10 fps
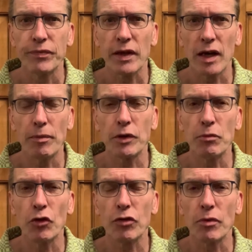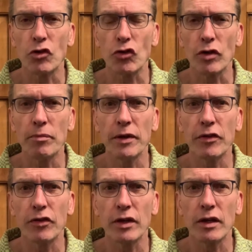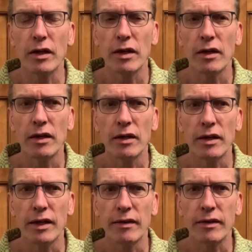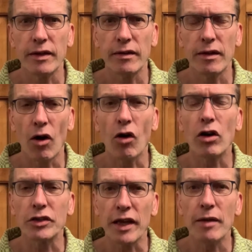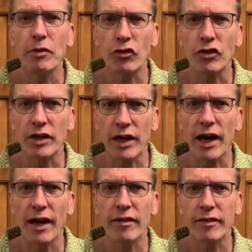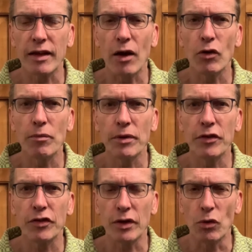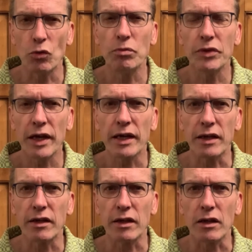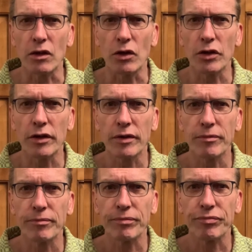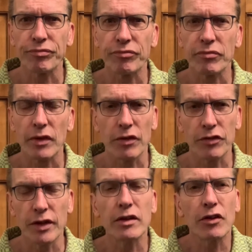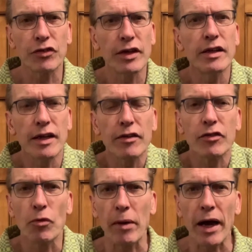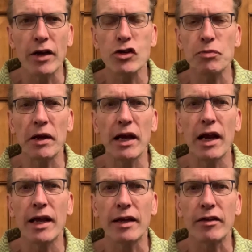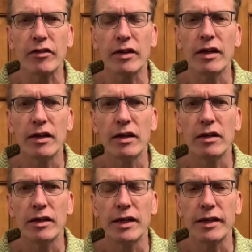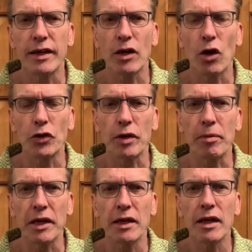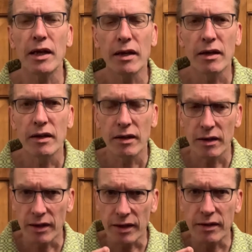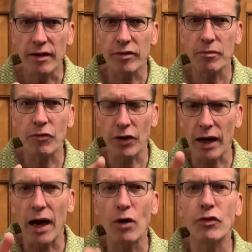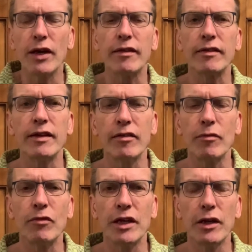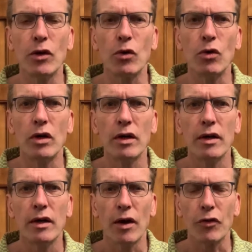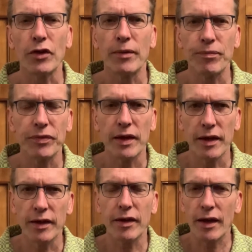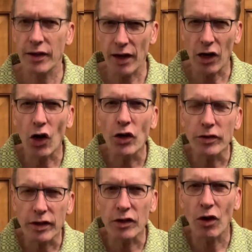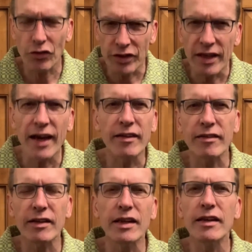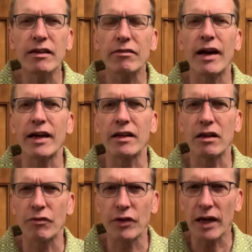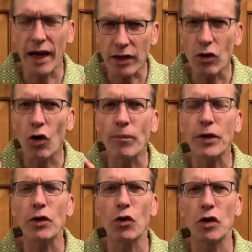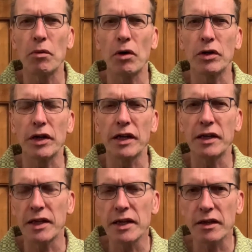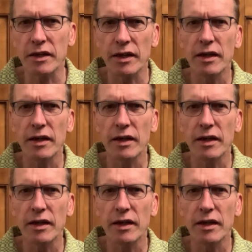Ich glaube, da muss man schon ein bisschen in den akademischen Kreisen auch ein bisschen umdenken, oder? Das sind, das sind jetzt so Beispiele jetzt, die ich gerade bringe in diesem Verlauf jetzt diesem Video. Also ich, ich erläutere das jetzt nicht weiter. Vielleicht kommt dann noch einmal Kritik